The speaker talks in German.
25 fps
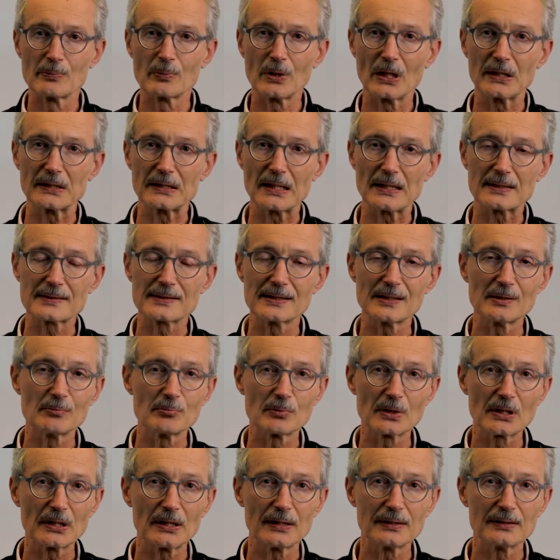Na, da es
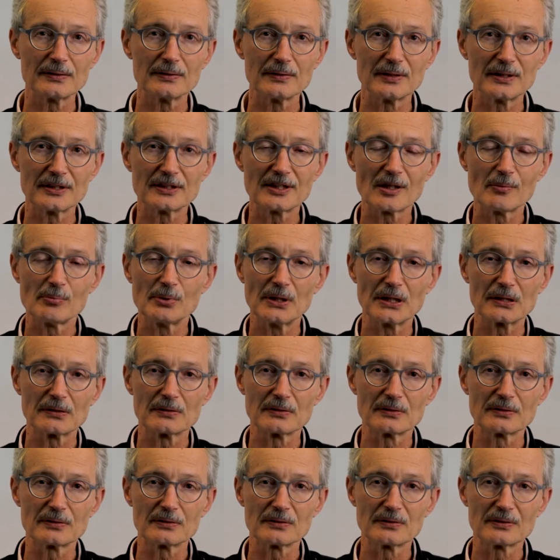eben keinen
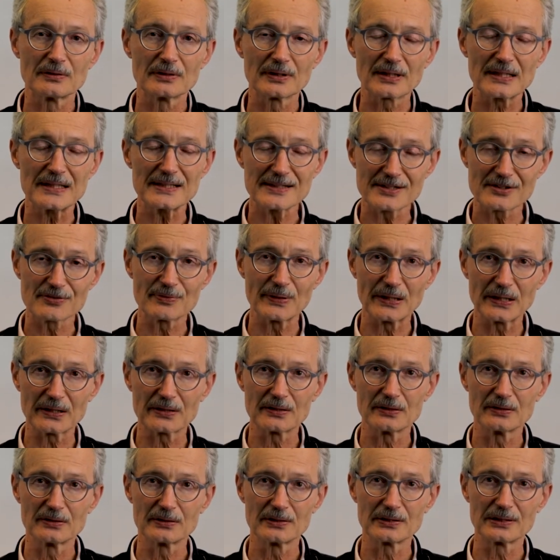etablierten
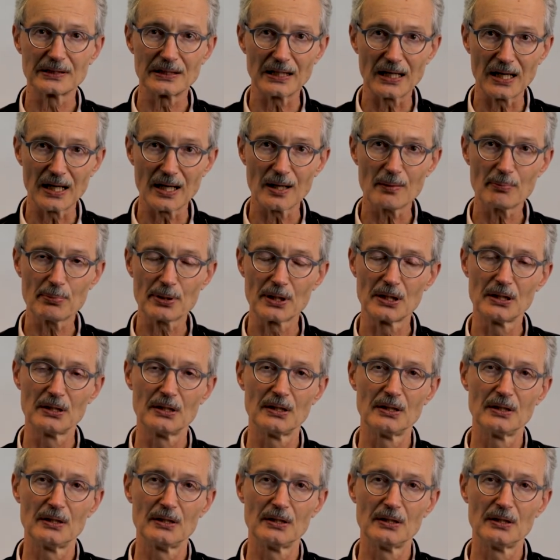Rechtsweg gab,